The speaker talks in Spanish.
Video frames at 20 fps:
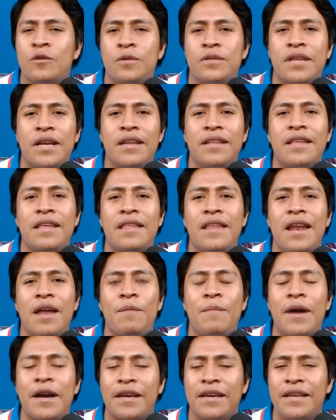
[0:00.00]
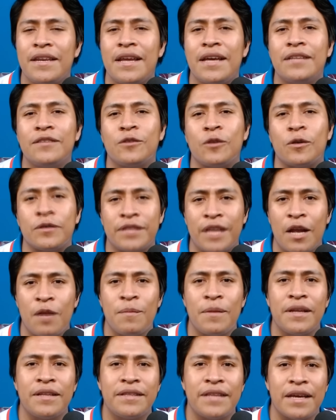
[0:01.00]
su salida de la máquina
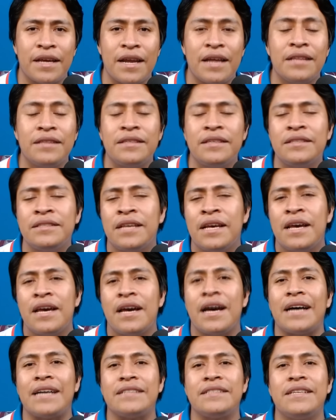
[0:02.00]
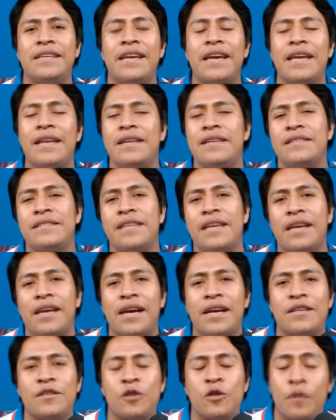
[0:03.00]
totalmente gratis. Así que en este
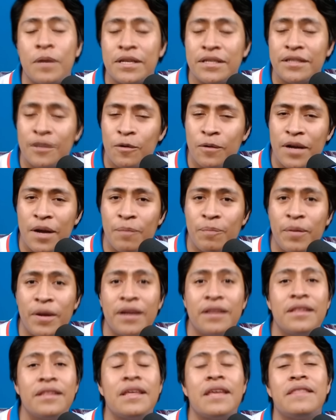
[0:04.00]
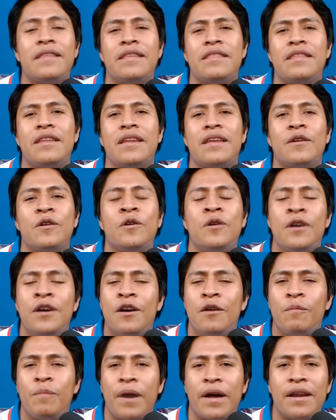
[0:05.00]
caso va a ser una pérdida de dinero
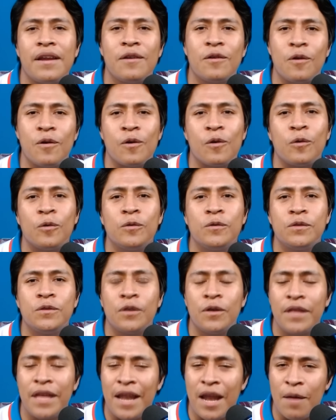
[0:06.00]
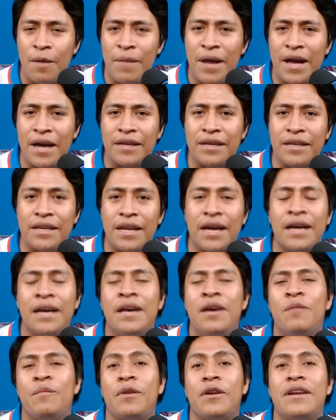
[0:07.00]
para el conjunto de la
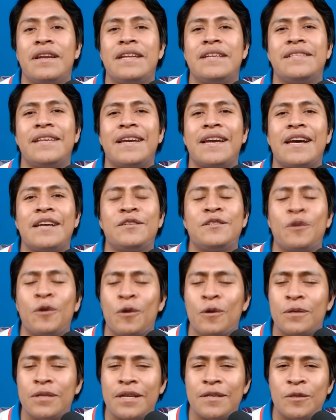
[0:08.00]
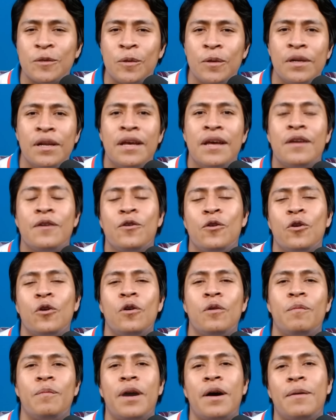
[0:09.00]
máquina. Pero en este caso Cruz Azul
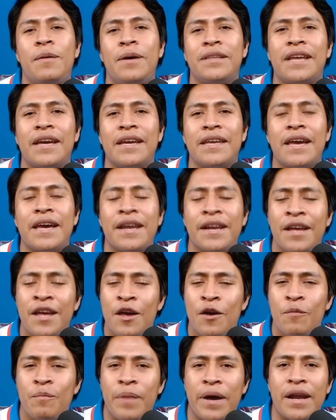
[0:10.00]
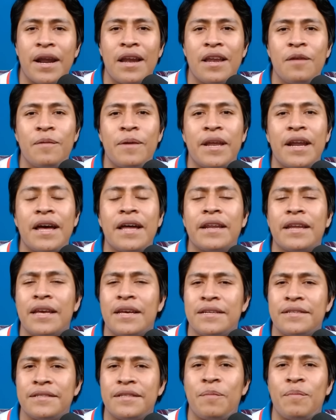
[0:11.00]
no va a batallar para liberar
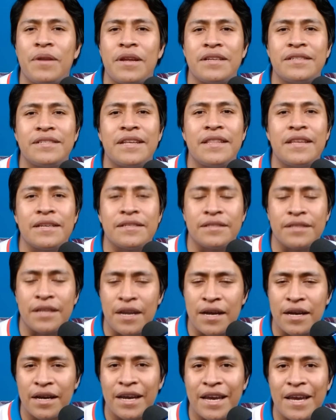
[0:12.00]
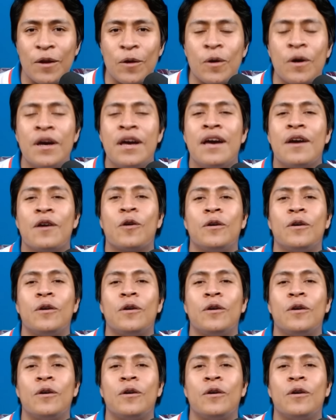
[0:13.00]
esta plaza de extranjero.